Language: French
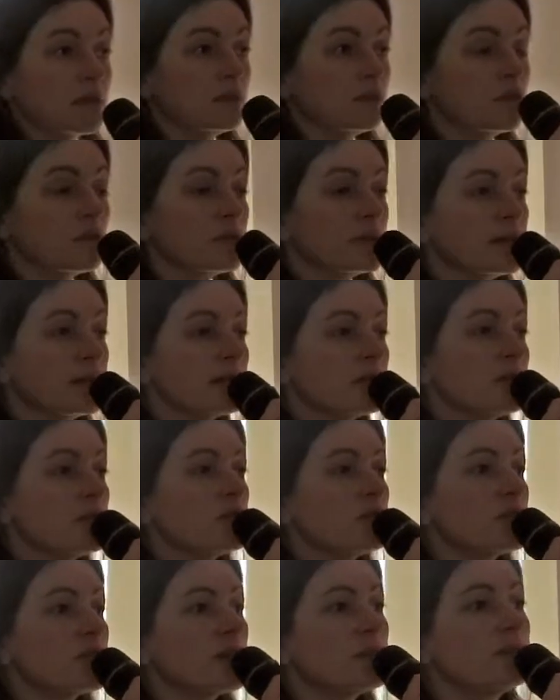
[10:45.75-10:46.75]
Donc ça, c'est ce
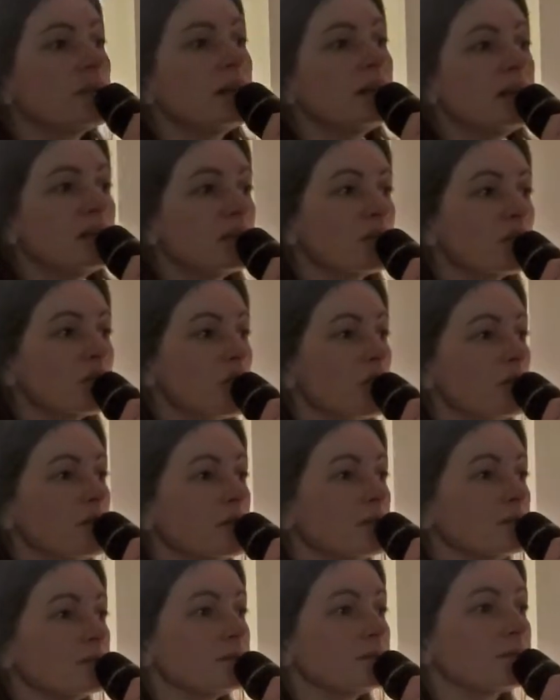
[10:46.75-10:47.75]
que j'appelle les seuils.
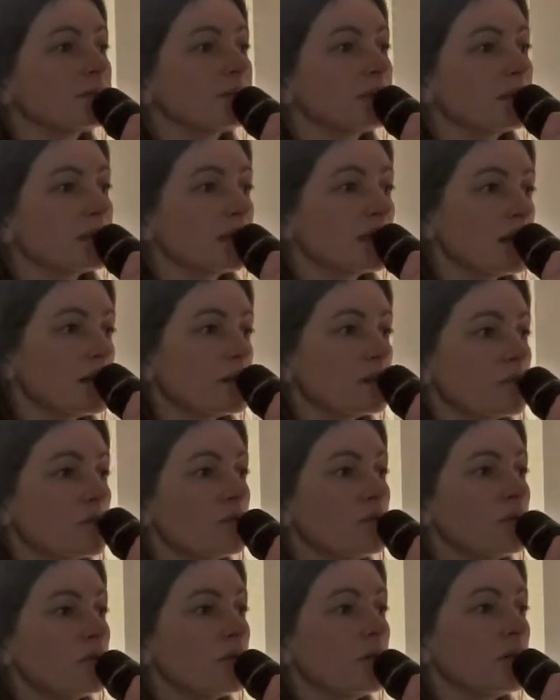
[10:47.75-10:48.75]

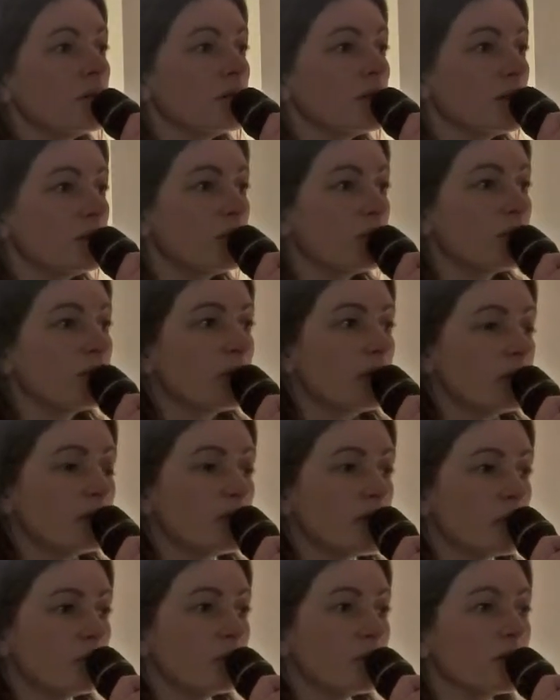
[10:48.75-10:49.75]
Comment, pourquoi une
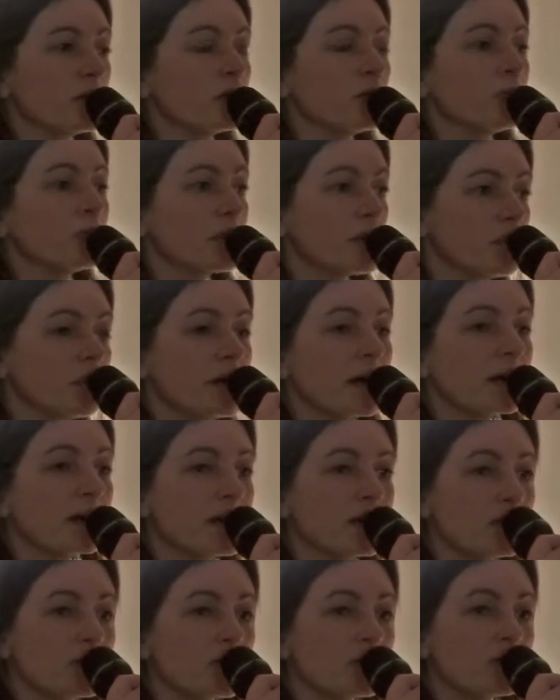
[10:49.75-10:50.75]
femme doit se préparer
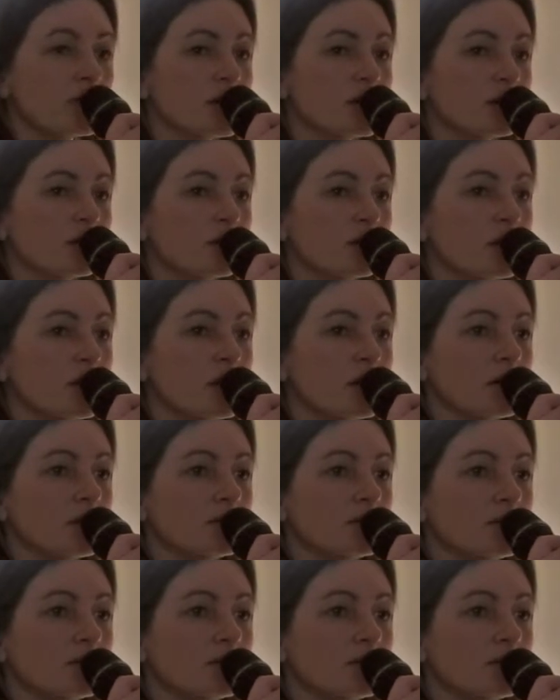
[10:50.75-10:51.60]
à sortir dehors